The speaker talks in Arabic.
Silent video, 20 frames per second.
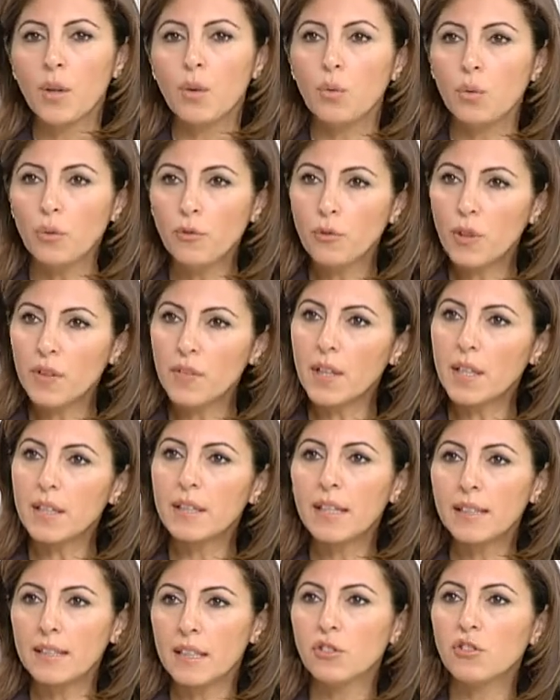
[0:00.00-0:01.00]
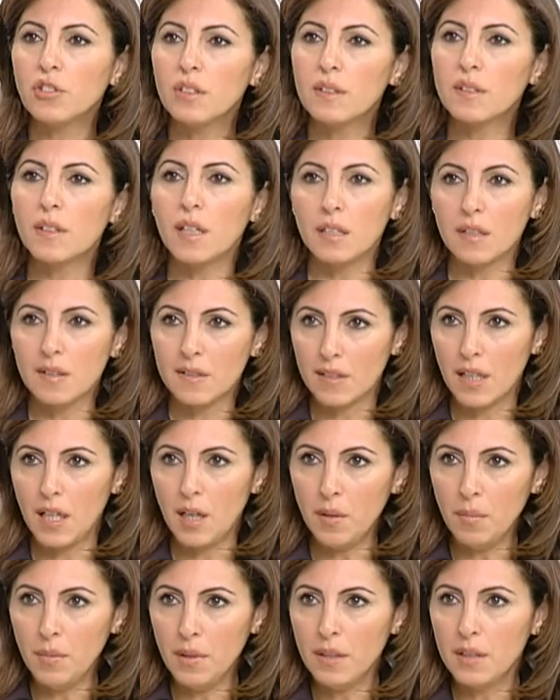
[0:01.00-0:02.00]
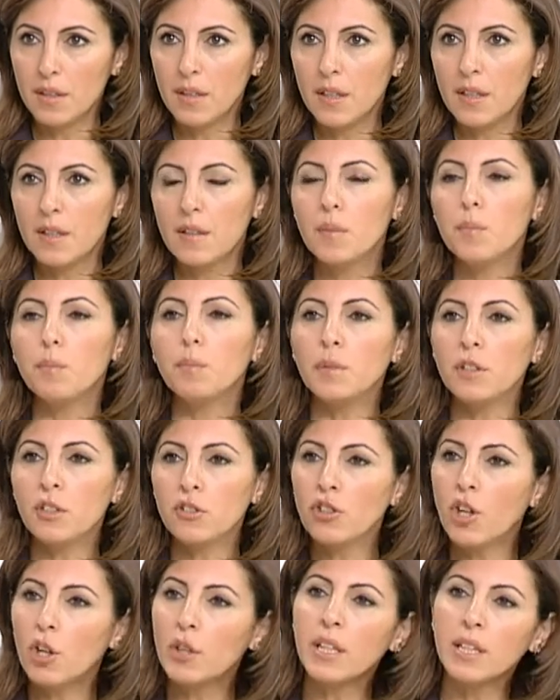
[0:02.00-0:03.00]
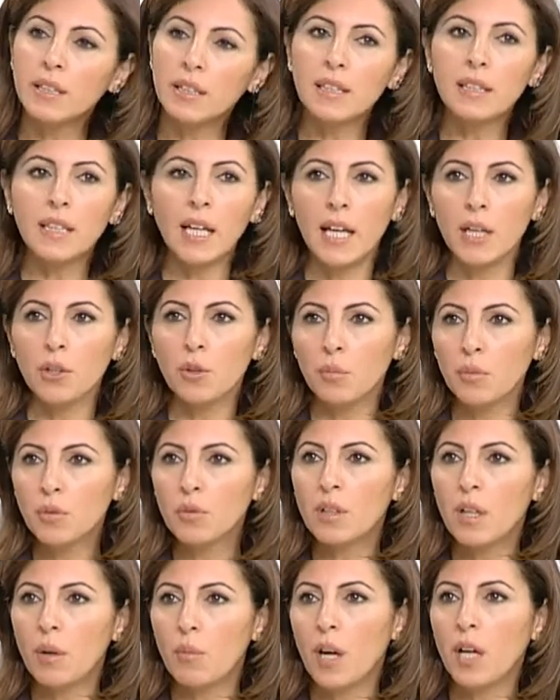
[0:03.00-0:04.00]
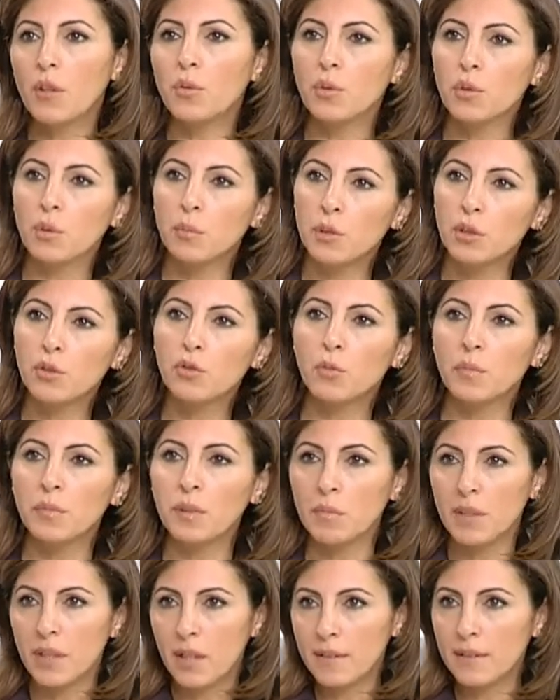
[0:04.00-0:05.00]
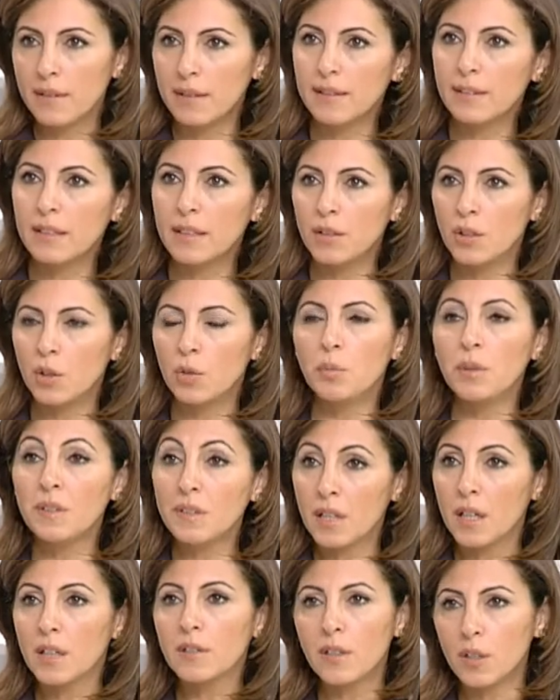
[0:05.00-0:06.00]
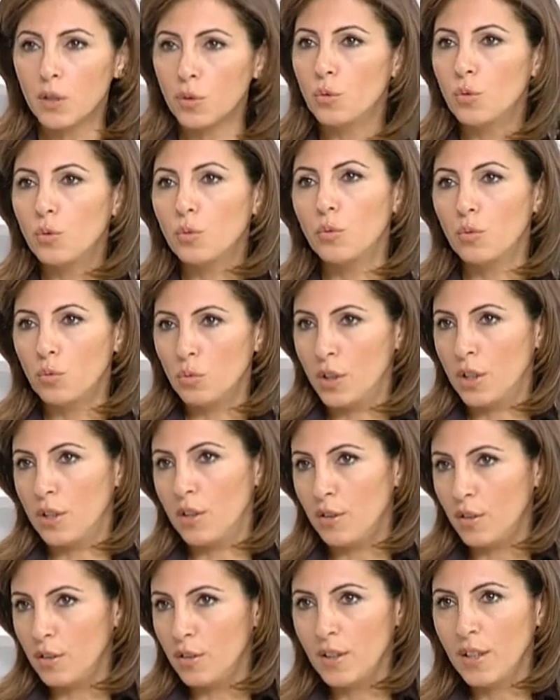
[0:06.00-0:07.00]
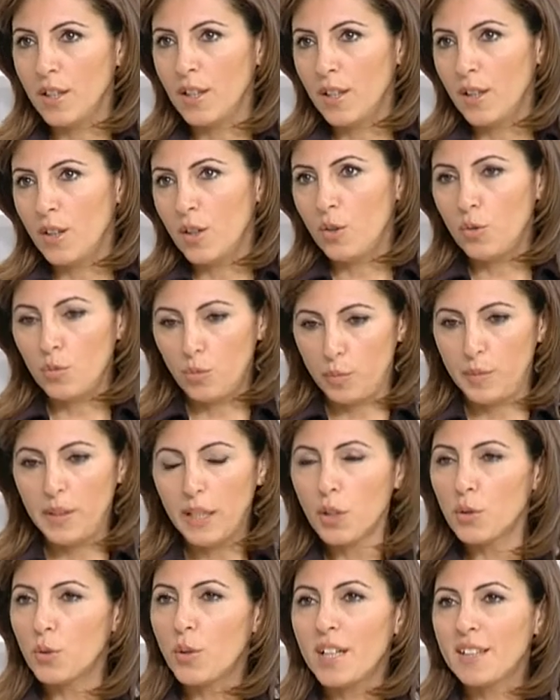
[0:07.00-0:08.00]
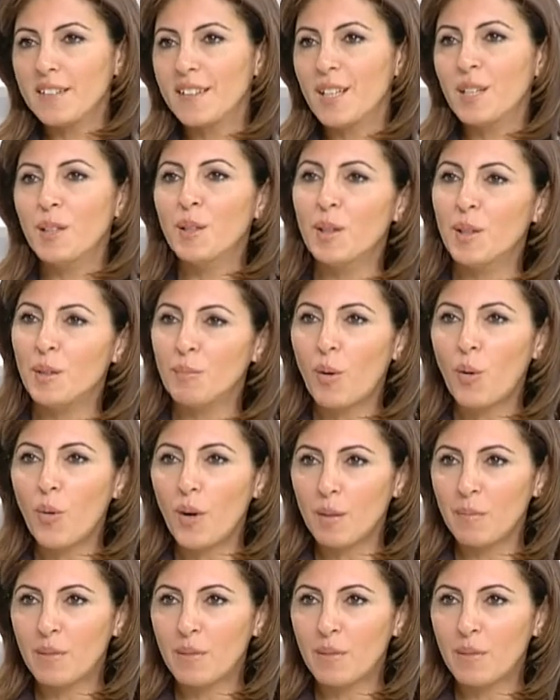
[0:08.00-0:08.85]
والفوا صارت هيدا الشيء صار ستابل بيرجعوا الكائنات الحيه منهم لوحدهم بيجوا من مناطق ثانيه وبيتكاثروا و... وبياخذوا هذا الموقع